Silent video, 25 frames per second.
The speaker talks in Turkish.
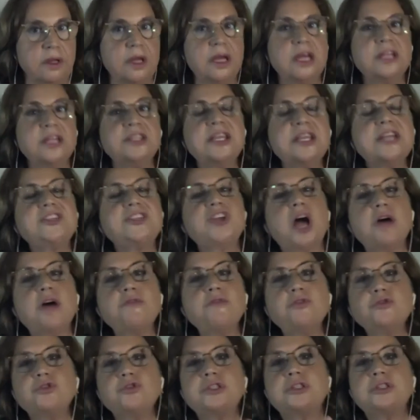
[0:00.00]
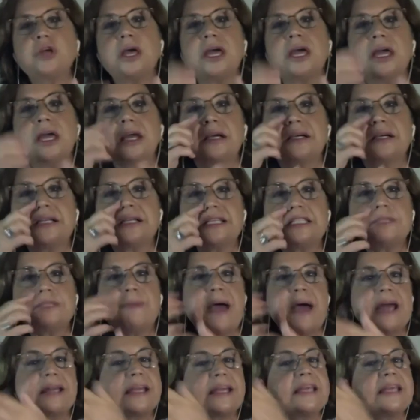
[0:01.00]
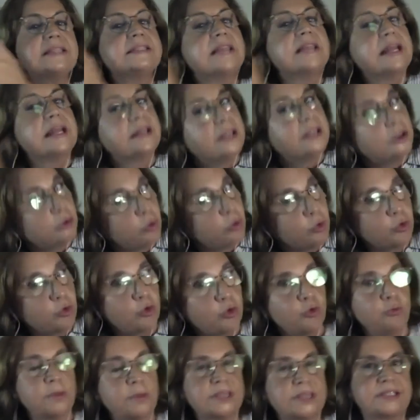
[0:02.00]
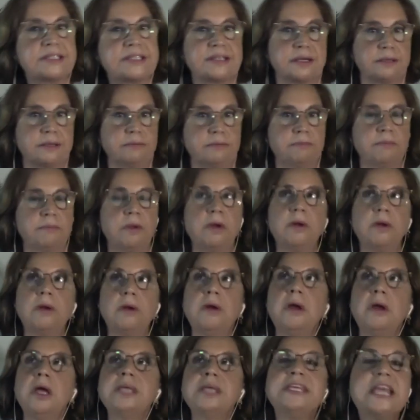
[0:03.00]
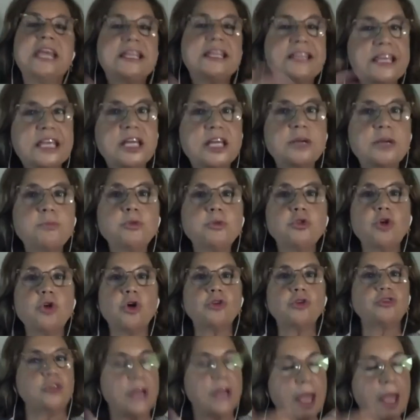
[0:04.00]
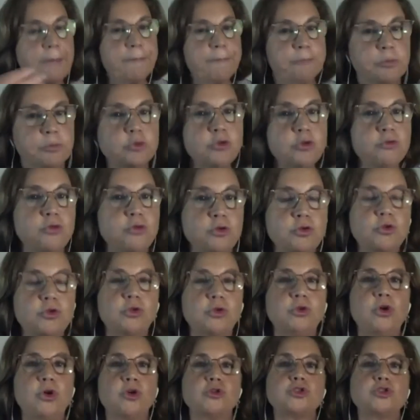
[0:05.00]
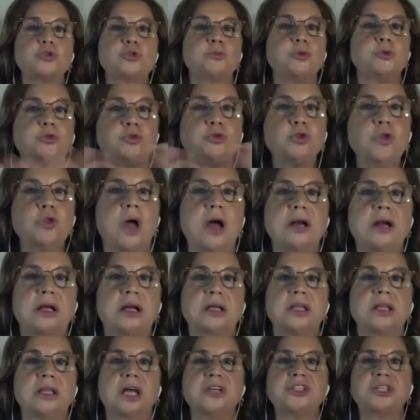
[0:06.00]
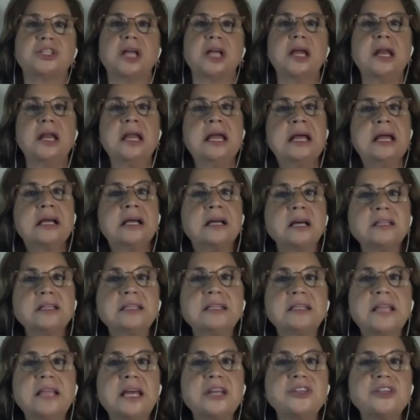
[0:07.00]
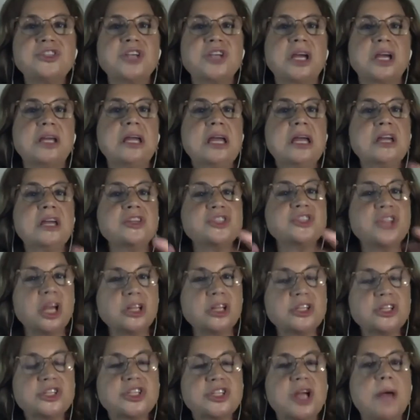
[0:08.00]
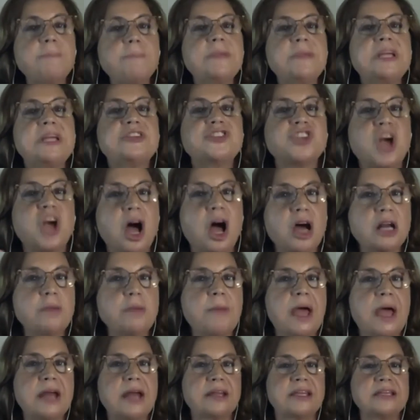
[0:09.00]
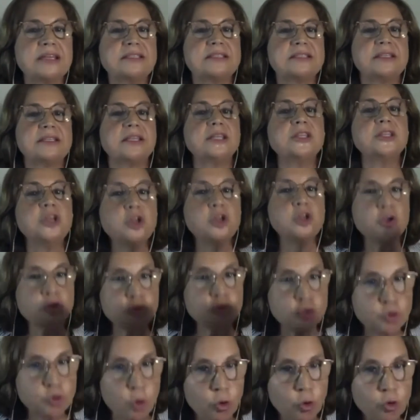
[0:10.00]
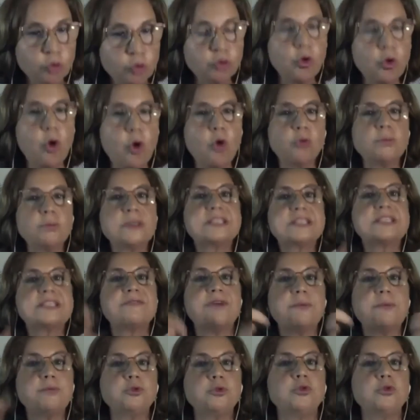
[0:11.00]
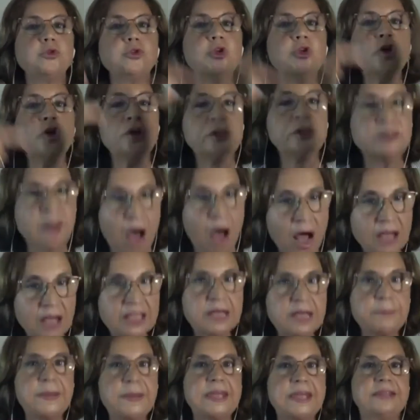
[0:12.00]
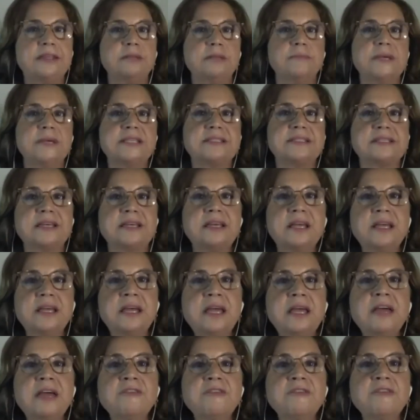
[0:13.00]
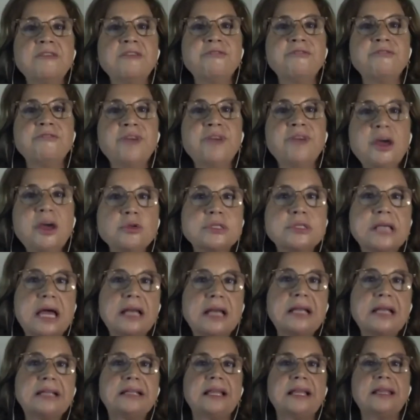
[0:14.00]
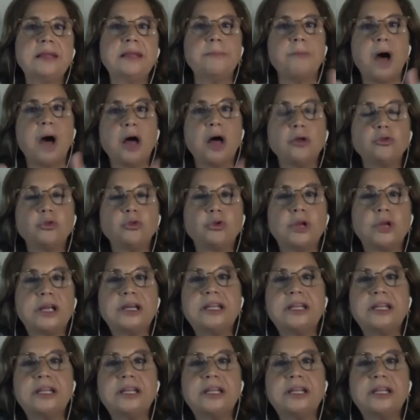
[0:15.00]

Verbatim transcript: tecavüz e, kriz merkezlerinin kurulması, 7-24 hep bunu vurguluyoruz bütün arkadaşlar. Kadınlar için çalışan bir çağrı merkezinin zorunlu olması ve bunun takip edilmesi ve özellikle de mağdurların